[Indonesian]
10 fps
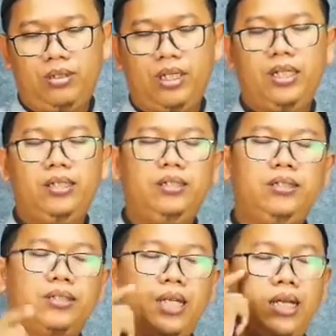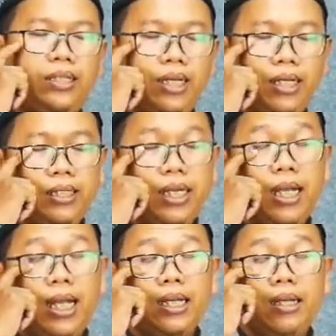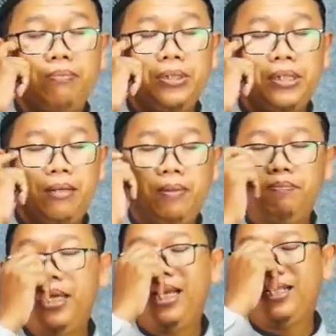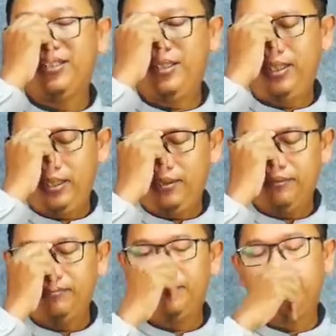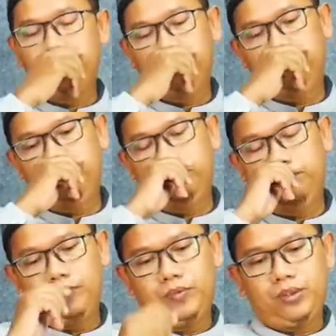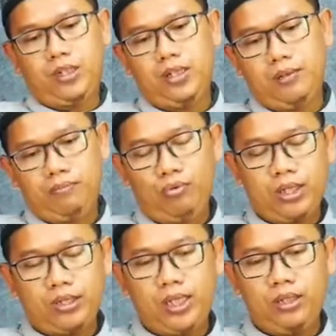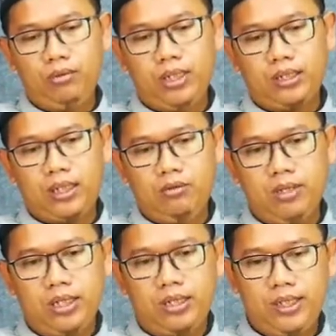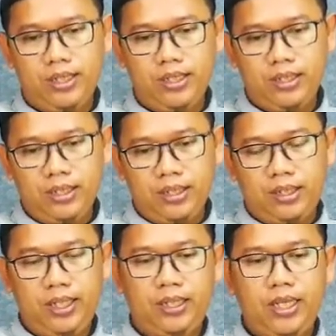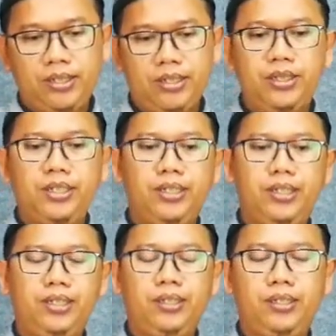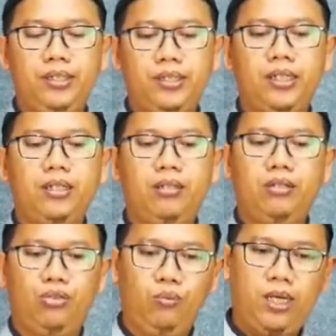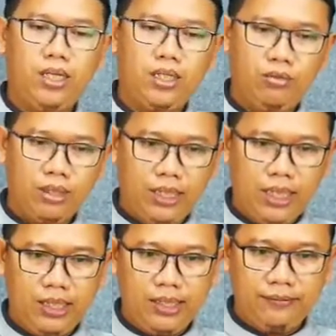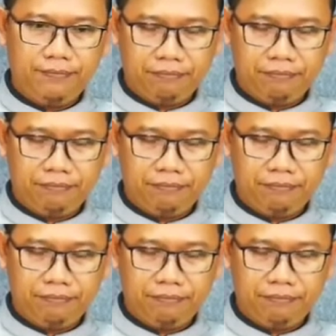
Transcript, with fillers: dan saya yang akan bisa membalasnya karena puasa itu yang tahu hanya kita sendiri dan Allah Subhanahu wa taala